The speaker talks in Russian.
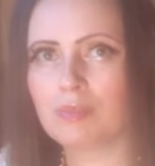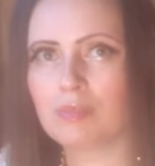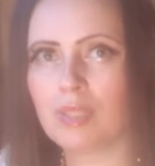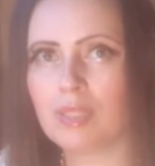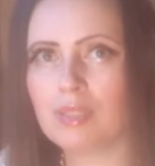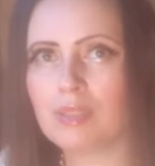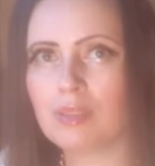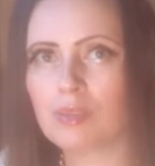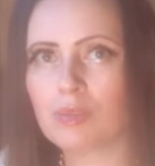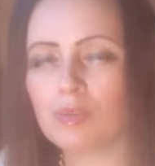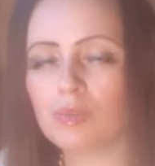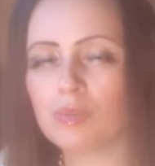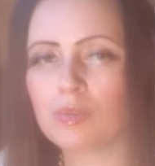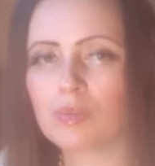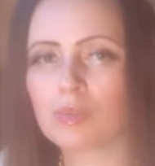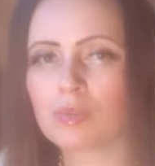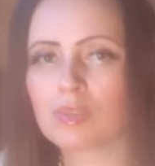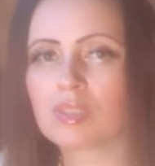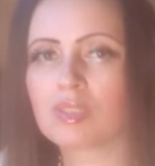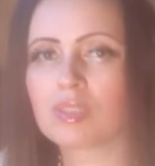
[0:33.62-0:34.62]
Этот
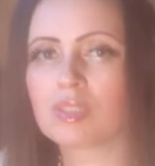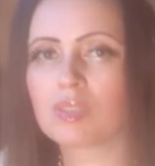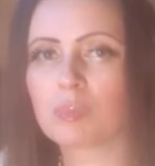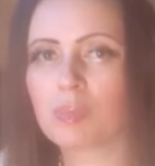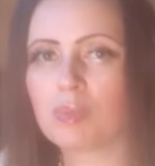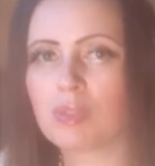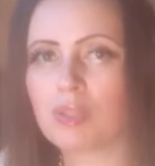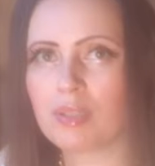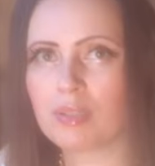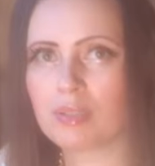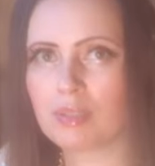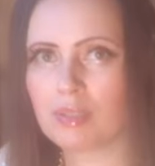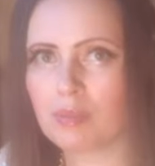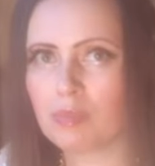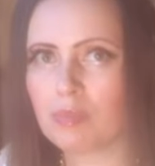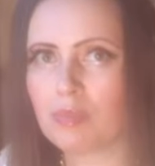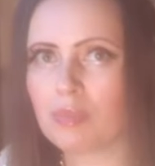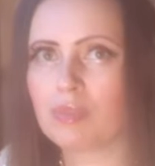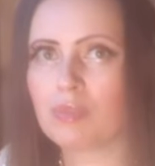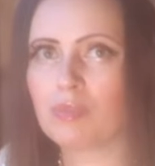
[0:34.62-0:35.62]
конкурс с
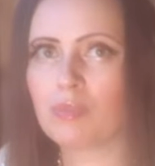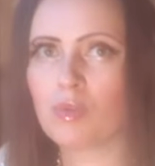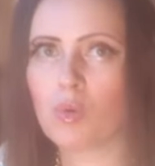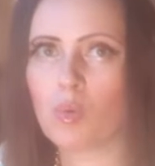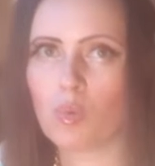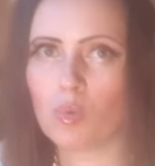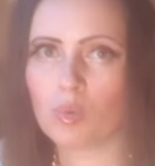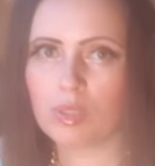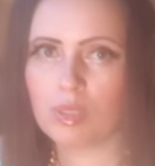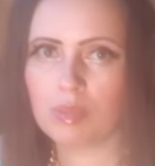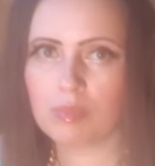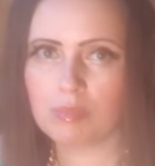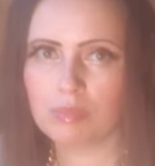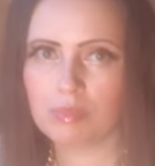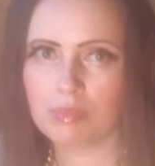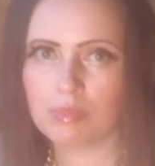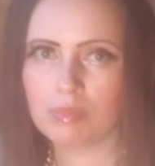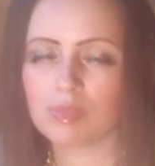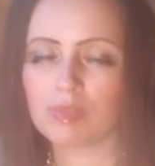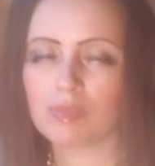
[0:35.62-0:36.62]
платным входом
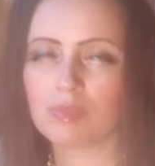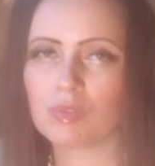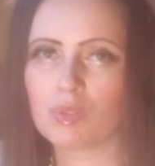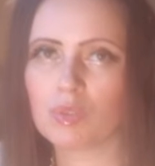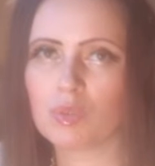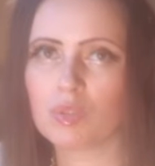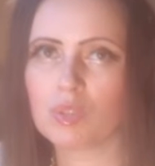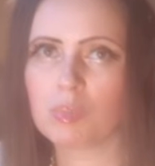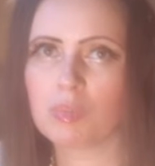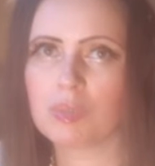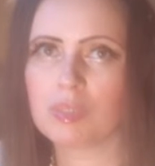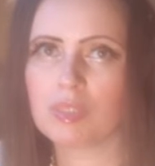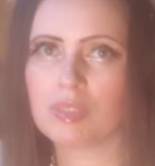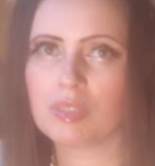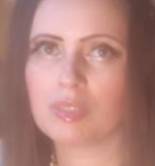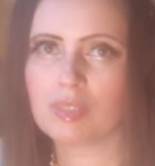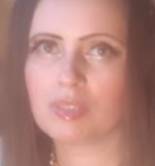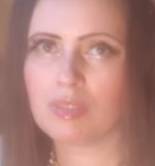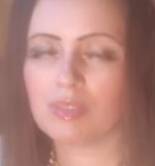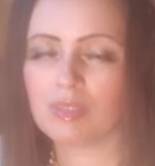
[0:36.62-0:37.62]
Взнос
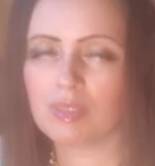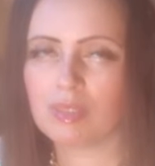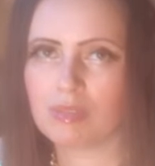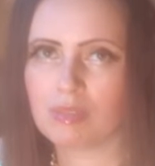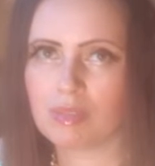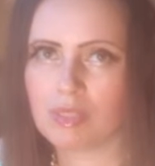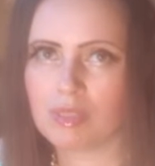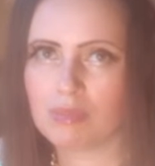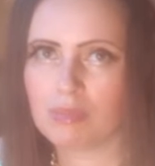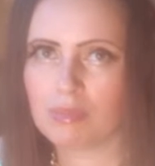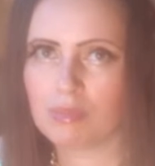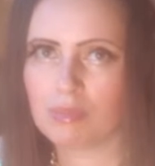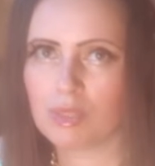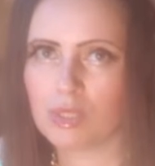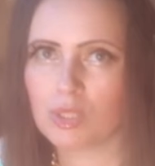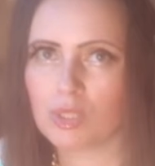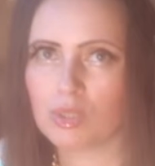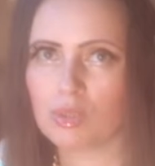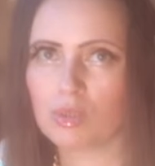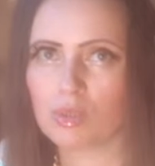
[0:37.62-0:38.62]
15 евро. Я
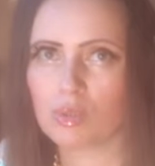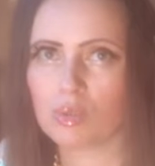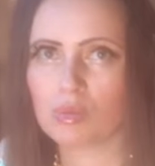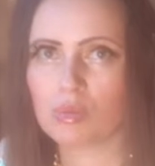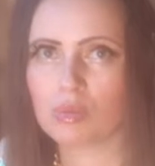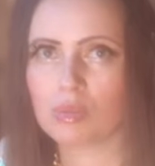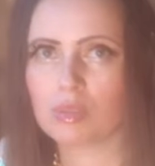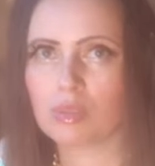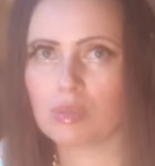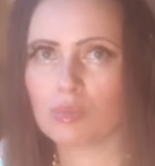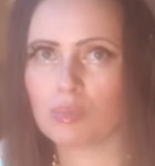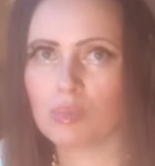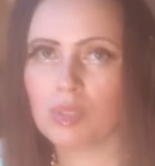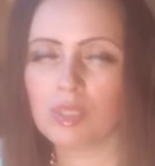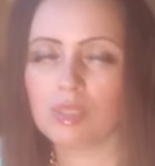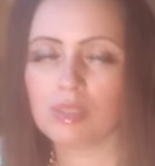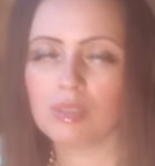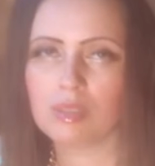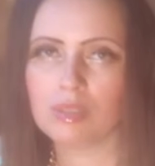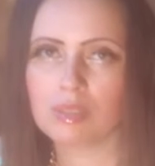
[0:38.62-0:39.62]
считаю, что это
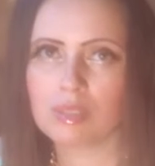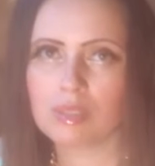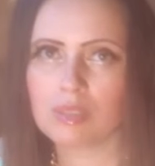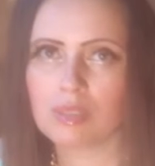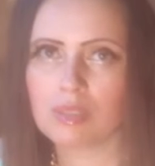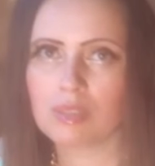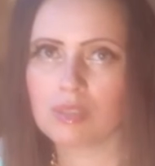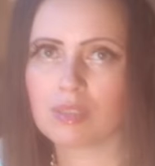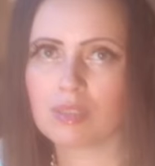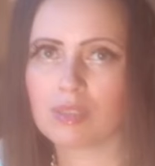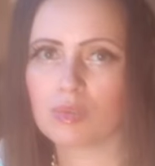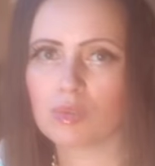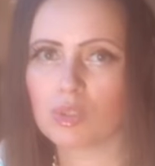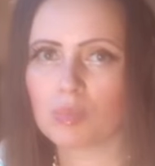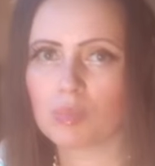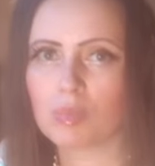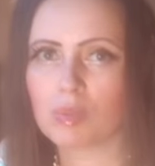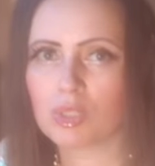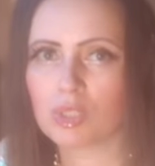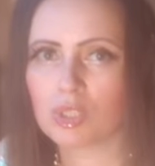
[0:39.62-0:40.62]
умеренная цена, не такая уж
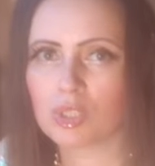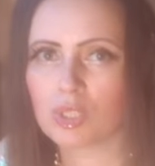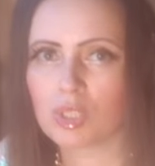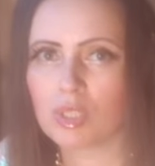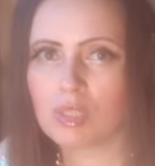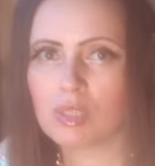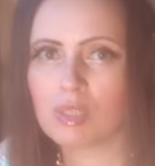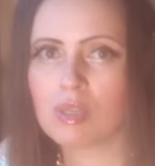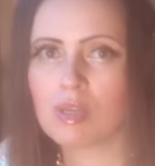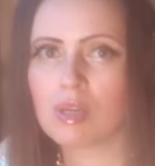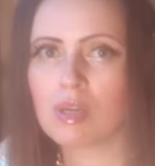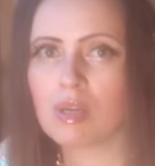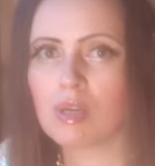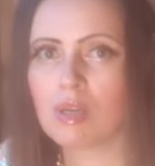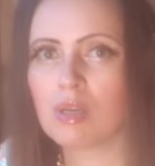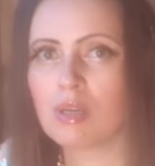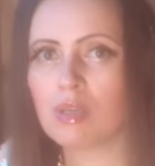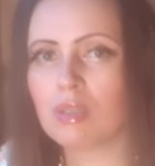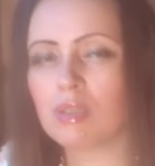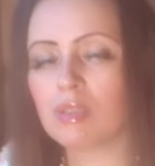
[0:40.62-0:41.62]
и большая.
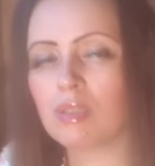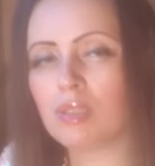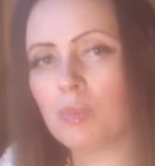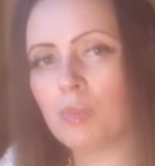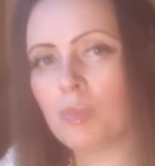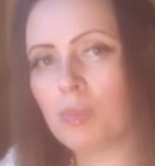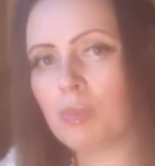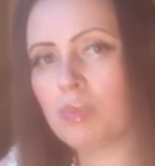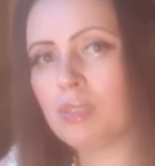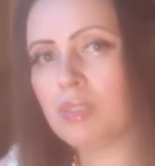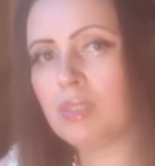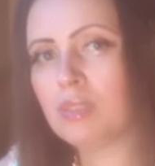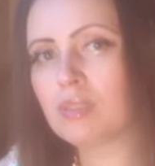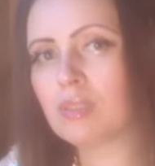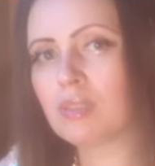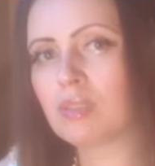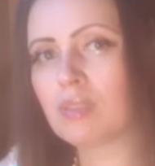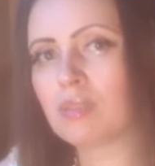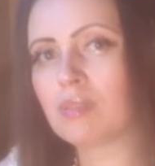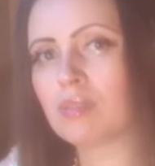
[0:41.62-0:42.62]
И
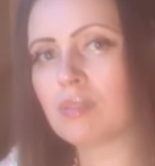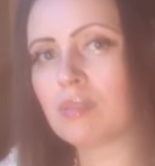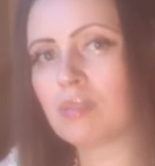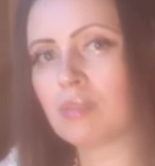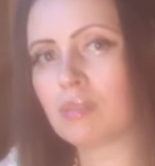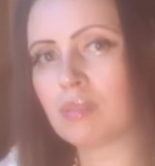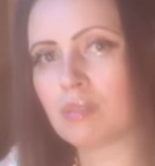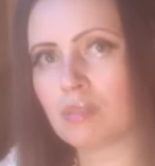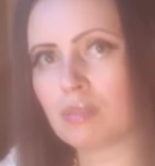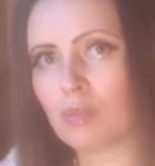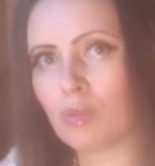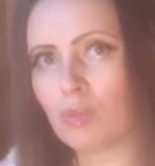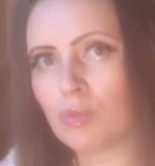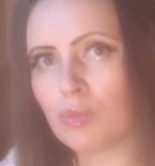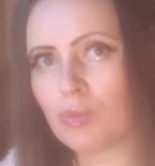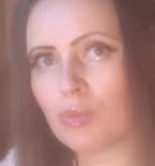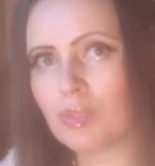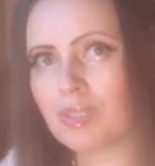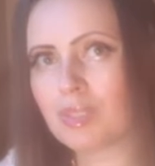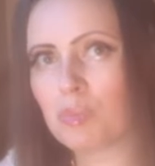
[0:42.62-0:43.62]
победитель э,
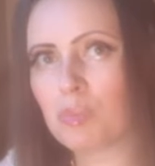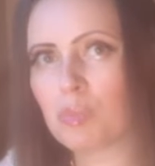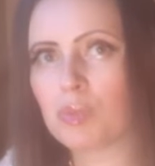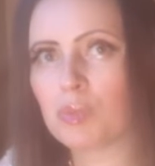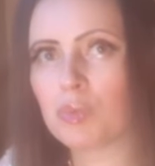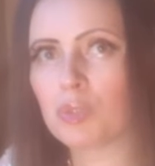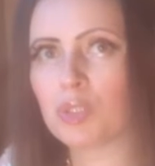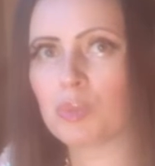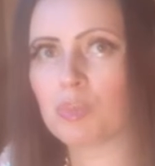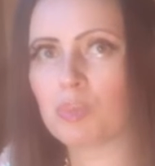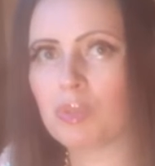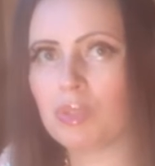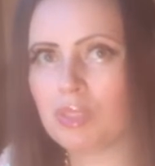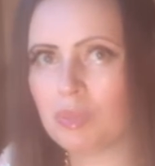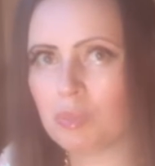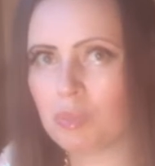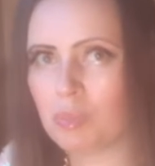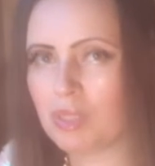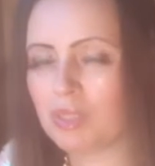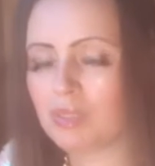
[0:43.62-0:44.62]
конкурса получит приз
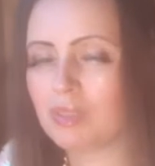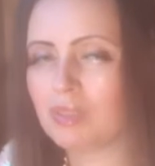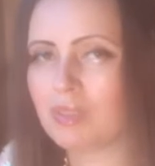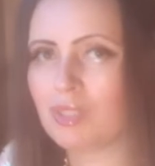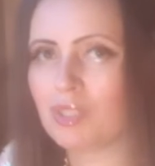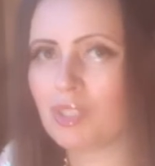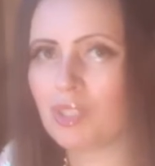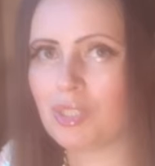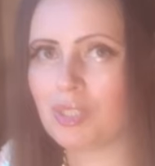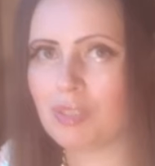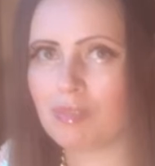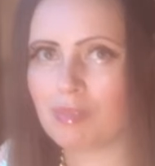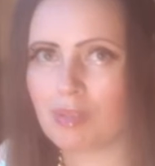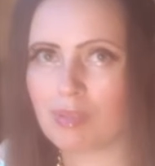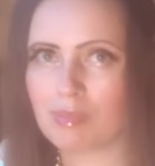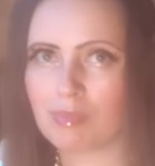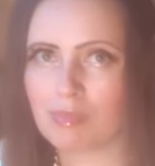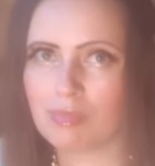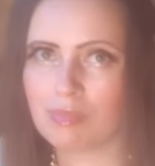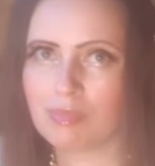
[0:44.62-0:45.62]
5000 евро.